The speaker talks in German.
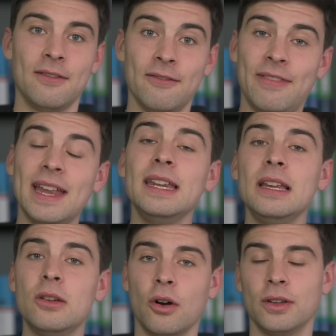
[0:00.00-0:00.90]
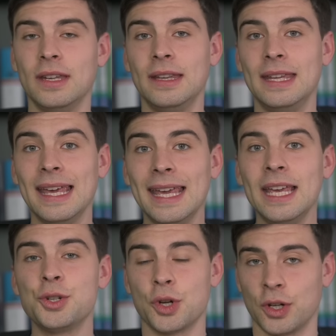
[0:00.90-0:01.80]
wenn die Leute dir
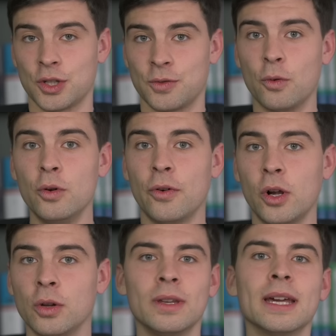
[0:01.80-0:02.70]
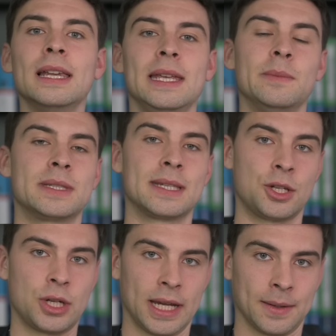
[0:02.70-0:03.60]
eh schon das Wohlwollen und ihre
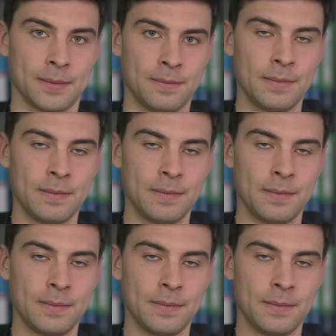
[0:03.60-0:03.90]
Lebenszeit schenken.